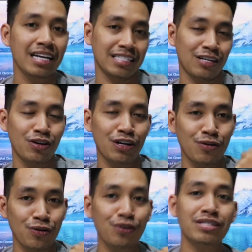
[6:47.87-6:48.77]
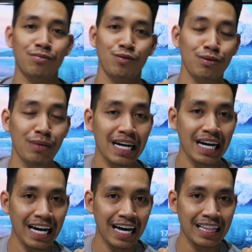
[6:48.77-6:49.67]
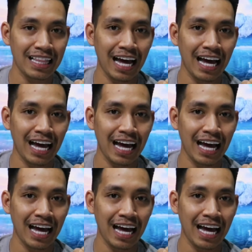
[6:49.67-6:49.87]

Cio dikurung, si Mumut mendekat.